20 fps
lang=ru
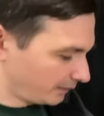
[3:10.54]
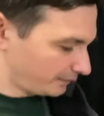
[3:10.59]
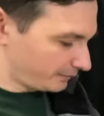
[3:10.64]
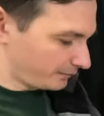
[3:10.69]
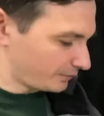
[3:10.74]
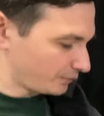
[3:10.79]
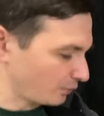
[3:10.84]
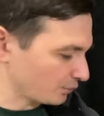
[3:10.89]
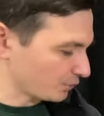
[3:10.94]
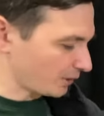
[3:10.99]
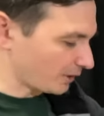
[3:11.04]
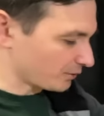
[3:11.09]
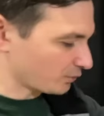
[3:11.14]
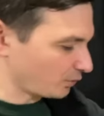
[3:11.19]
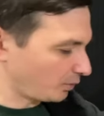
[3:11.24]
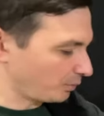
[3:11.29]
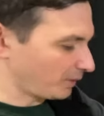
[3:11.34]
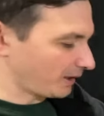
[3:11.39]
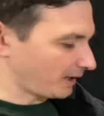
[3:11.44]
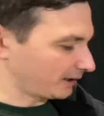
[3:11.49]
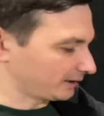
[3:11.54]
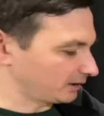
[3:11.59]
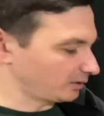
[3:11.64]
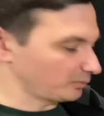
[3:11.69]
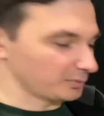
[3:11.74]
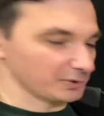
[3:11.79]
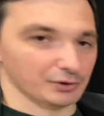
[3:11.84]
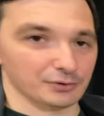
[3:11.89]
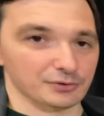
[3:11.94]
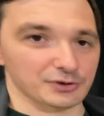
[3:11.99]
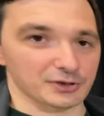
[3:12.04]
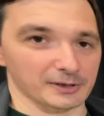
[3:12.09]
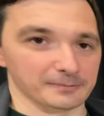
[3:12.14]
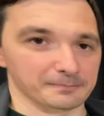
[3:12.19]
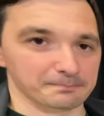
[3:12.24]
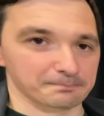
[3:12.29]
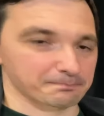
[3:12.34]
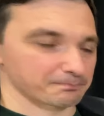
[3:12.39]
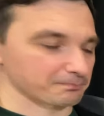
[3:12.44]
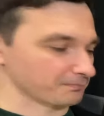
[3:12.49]
Все, сейчас ждем, пока она наберется
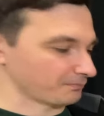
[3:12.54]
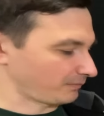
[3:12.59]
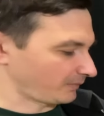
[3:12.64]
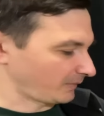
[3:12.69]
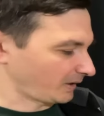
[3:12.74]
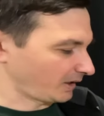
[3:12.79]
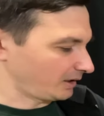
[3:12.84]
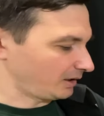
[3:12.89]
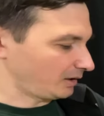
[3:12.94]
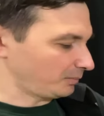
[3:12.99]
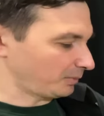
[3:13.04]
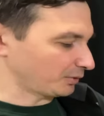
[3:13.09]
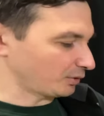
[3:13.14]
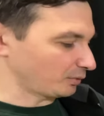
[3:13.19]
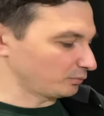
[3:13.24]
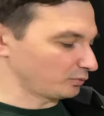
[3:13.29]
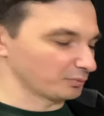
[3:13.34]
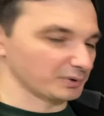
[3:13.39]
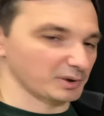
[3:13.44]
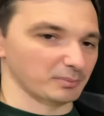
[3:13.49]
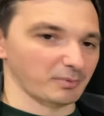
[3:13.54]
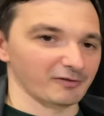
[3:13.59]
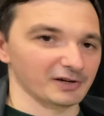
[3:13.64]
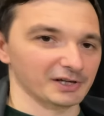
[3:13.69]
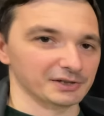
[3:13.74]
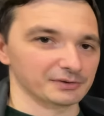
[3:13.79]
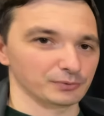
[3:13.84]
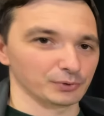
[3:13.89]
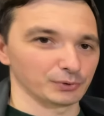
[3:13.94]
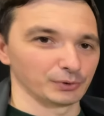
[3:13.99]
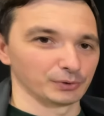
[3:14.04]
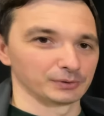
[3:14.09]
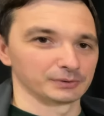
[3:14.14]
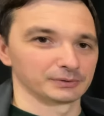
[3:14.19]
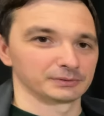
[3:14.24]
и потом будем добавлять воду.